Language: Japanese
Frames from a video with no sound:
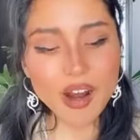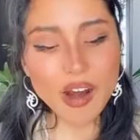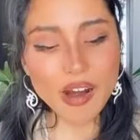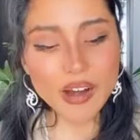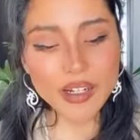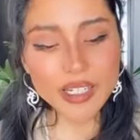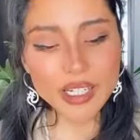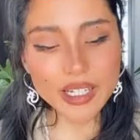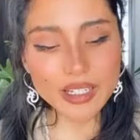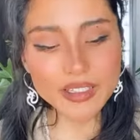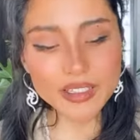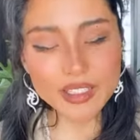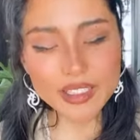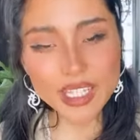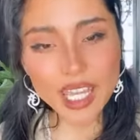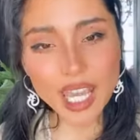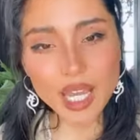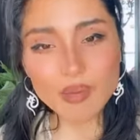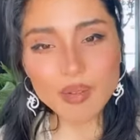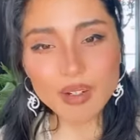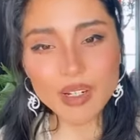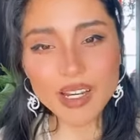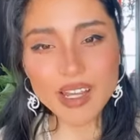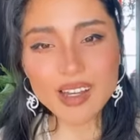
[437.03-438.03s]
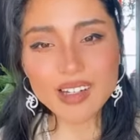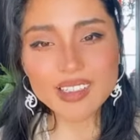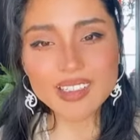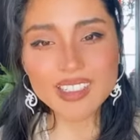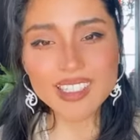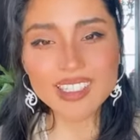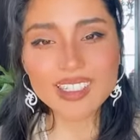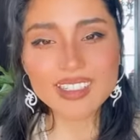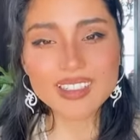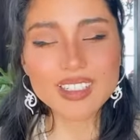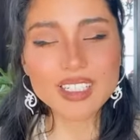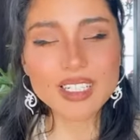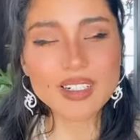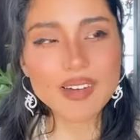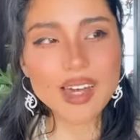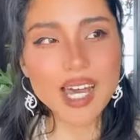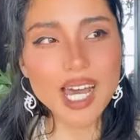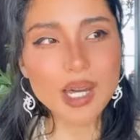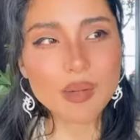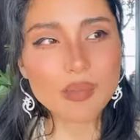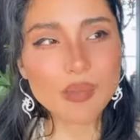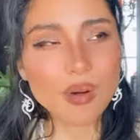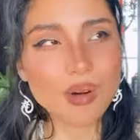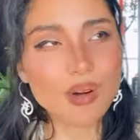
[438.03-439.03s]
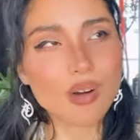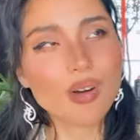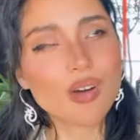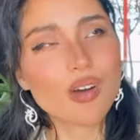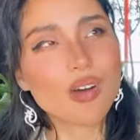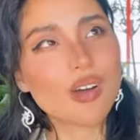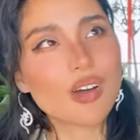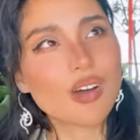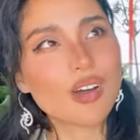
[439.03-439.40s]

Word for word: アーキエンジョ・ゲブリエルっていうのはもう